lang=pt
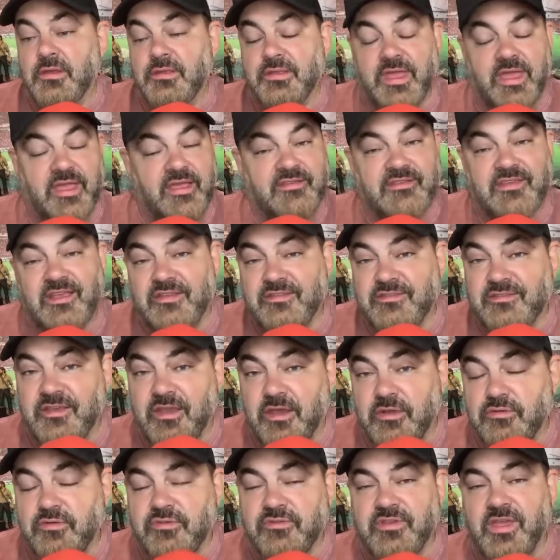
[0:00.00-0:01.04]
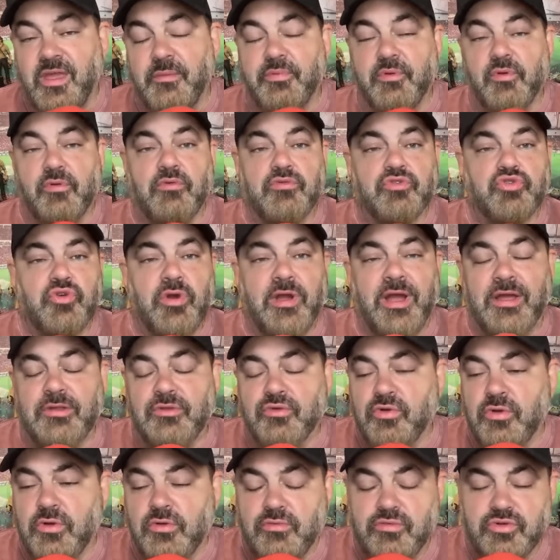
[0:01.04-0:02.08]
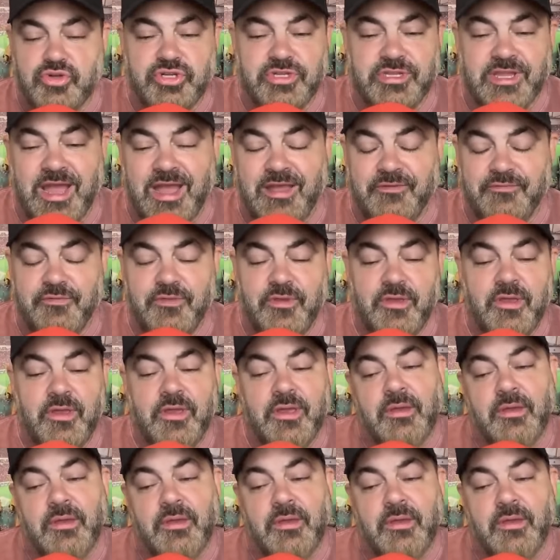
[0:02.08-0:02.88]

Tem esse acerto sempre com o jogador, com o staff